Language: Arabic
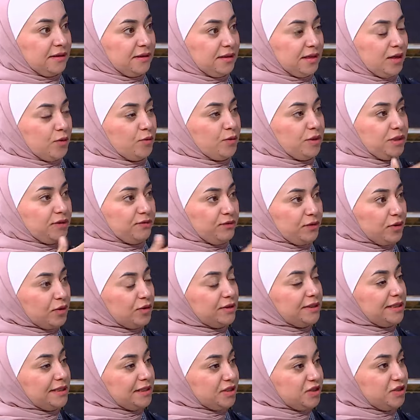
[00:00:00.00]
او كيف لون
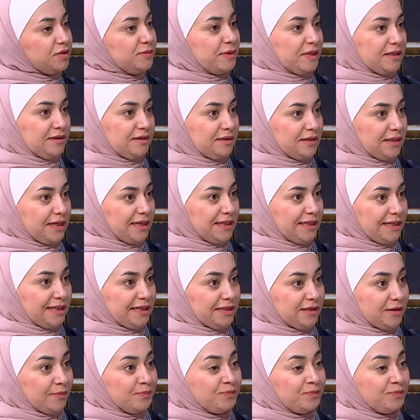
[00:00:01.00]
الإشي بياثر علينا صح.